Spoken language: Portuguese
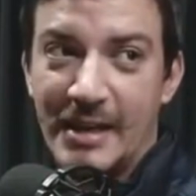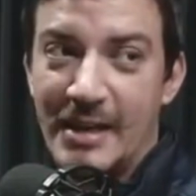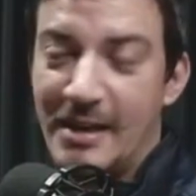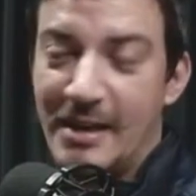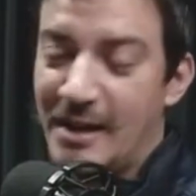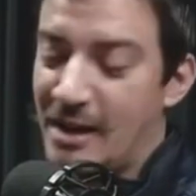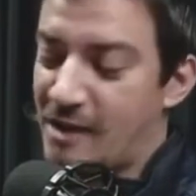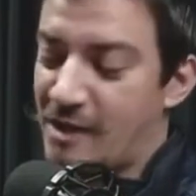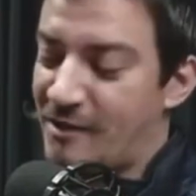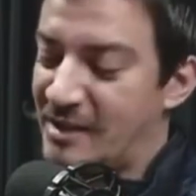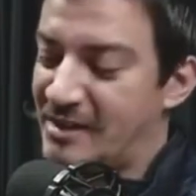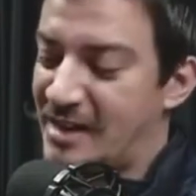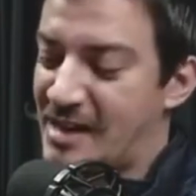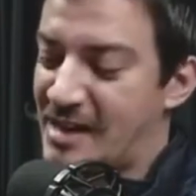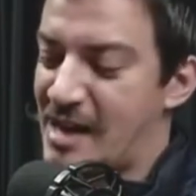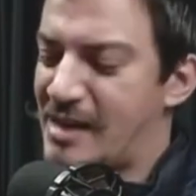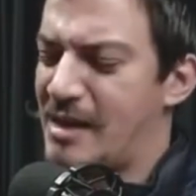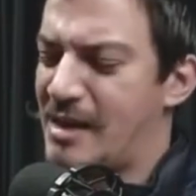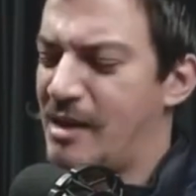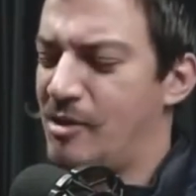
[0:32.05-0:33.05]
A gente fazia
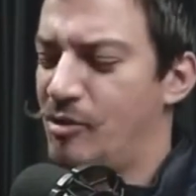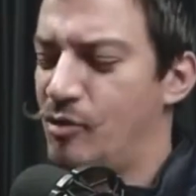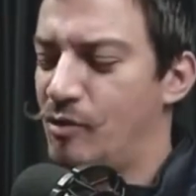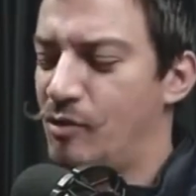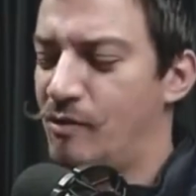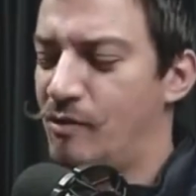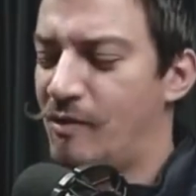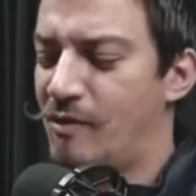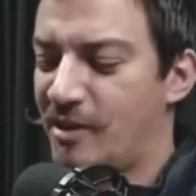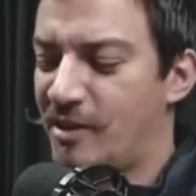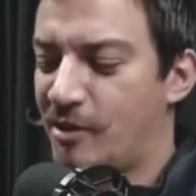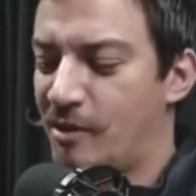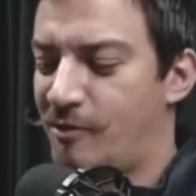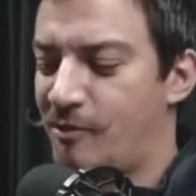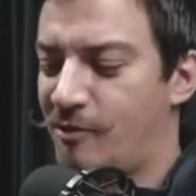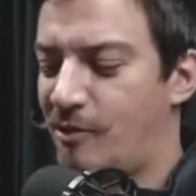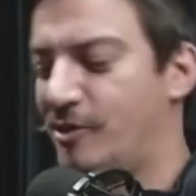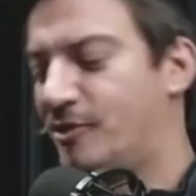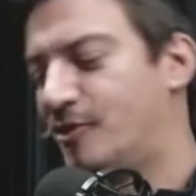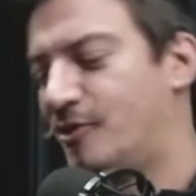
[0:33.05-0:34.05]
Catanduva, fazia Novo
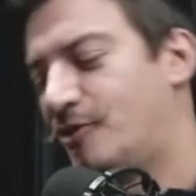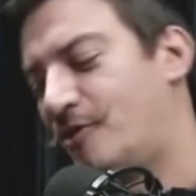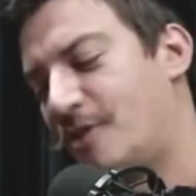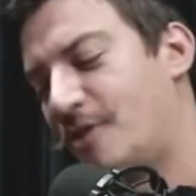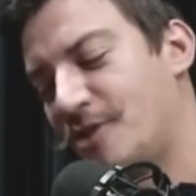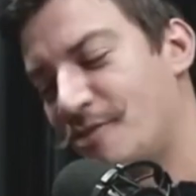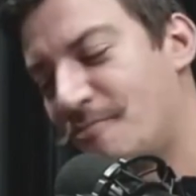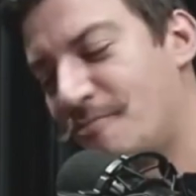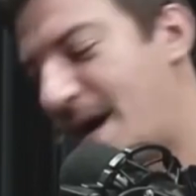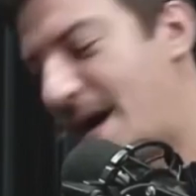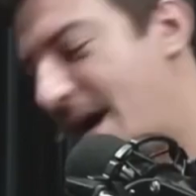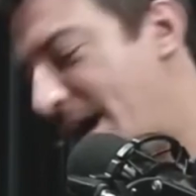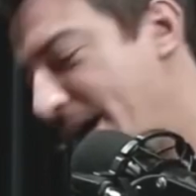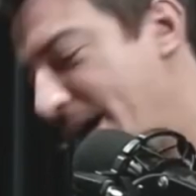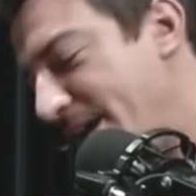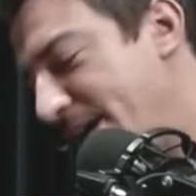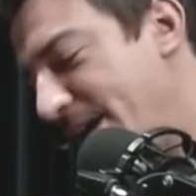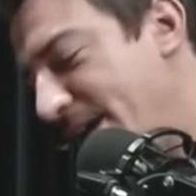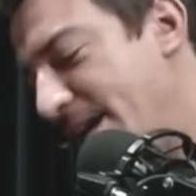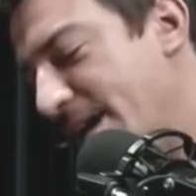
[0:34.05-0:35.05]
Horizonte,
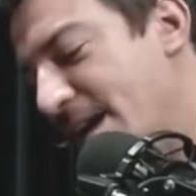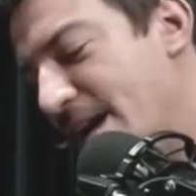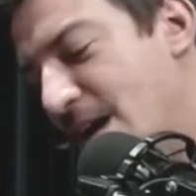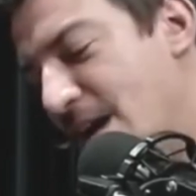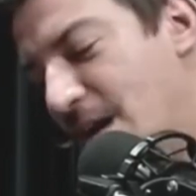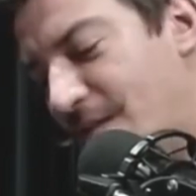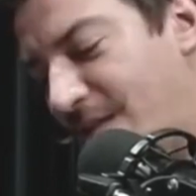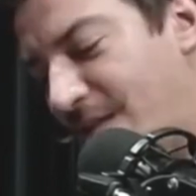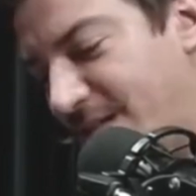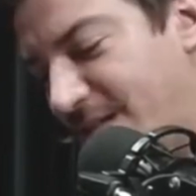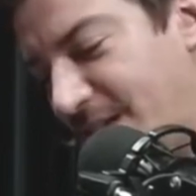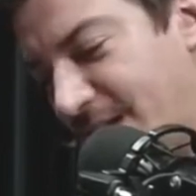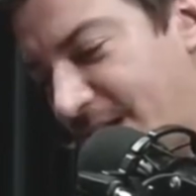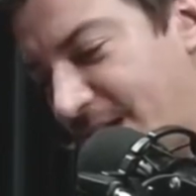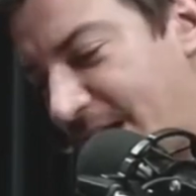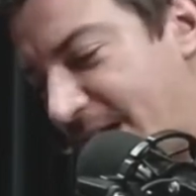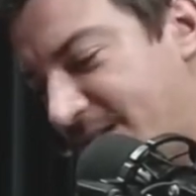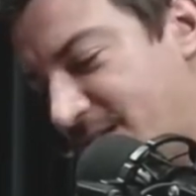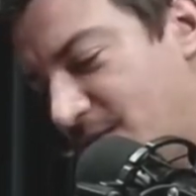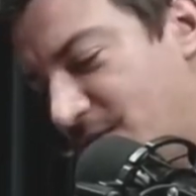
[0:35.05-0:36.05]
Marília, fazia
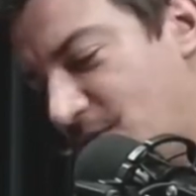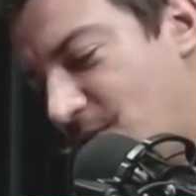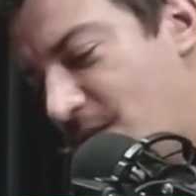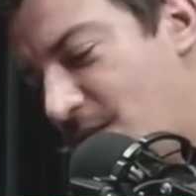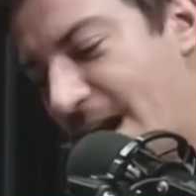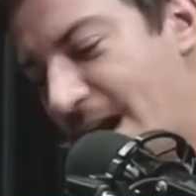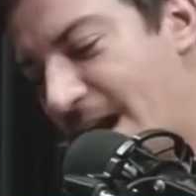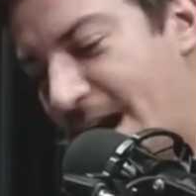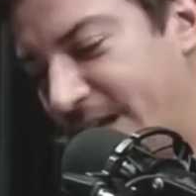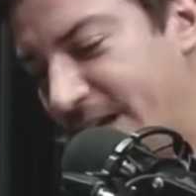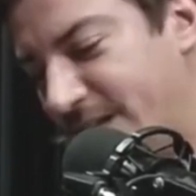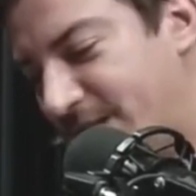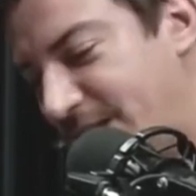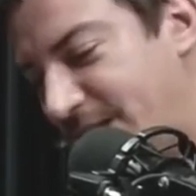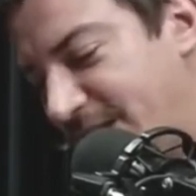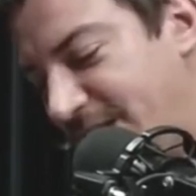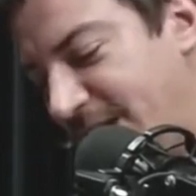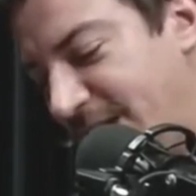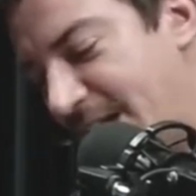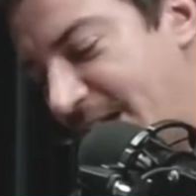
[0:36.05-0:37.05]
casa no Goiás,
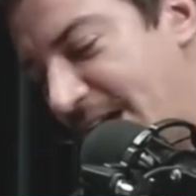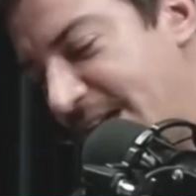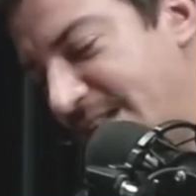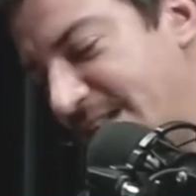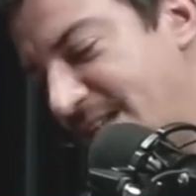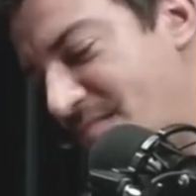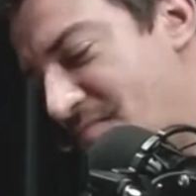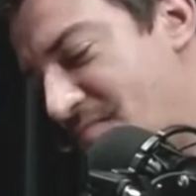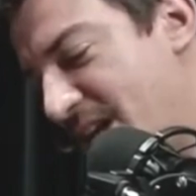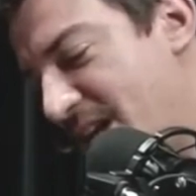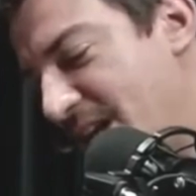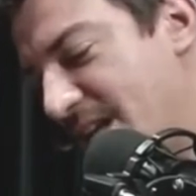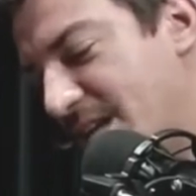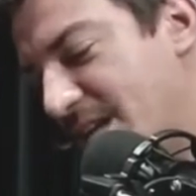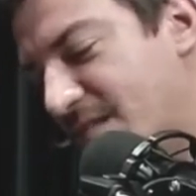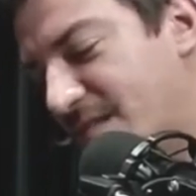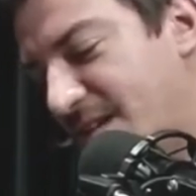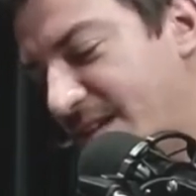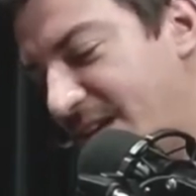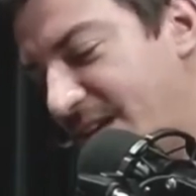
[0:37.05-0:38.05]
fazia casa em Minas,
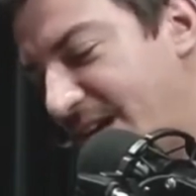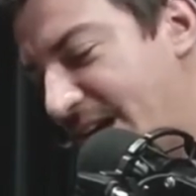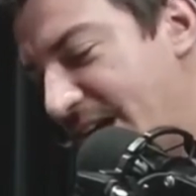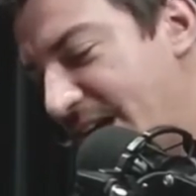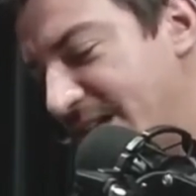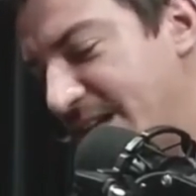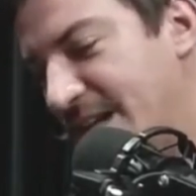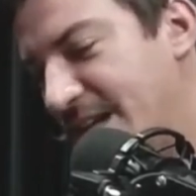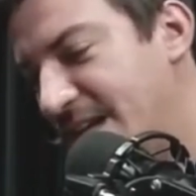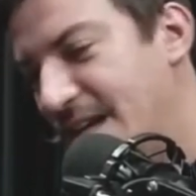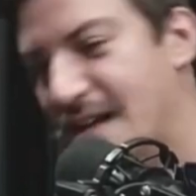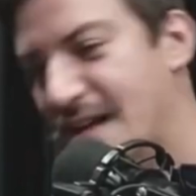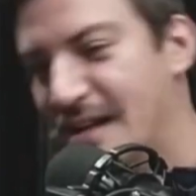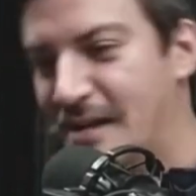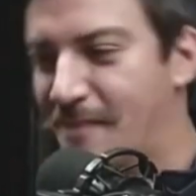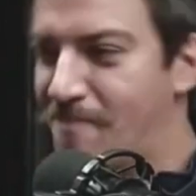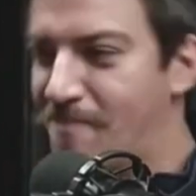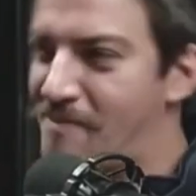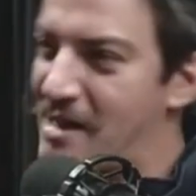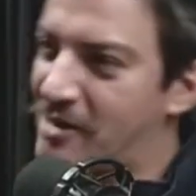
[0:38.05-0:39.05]
fazia casa
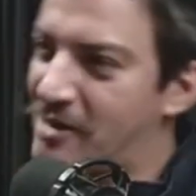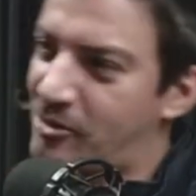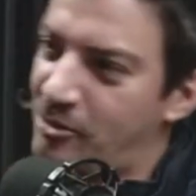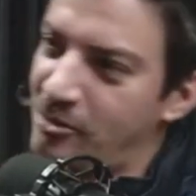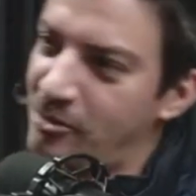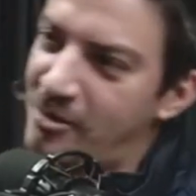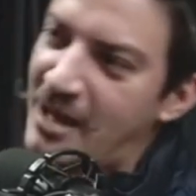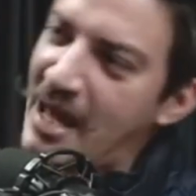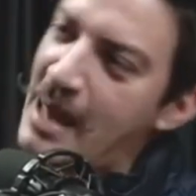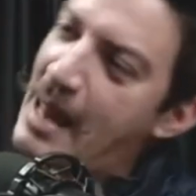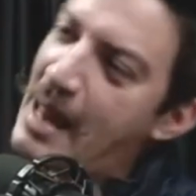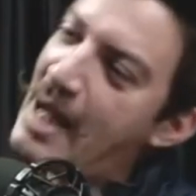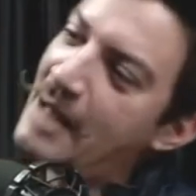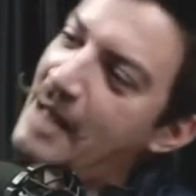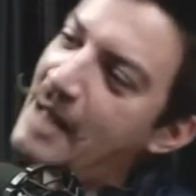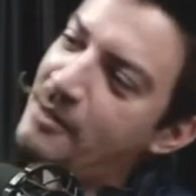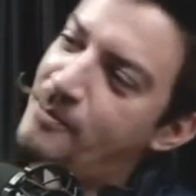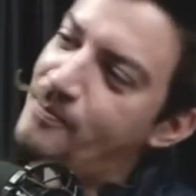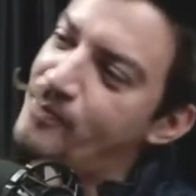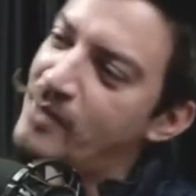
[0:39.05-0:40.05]
para tudo que é
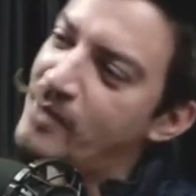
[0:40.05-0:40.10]
lado.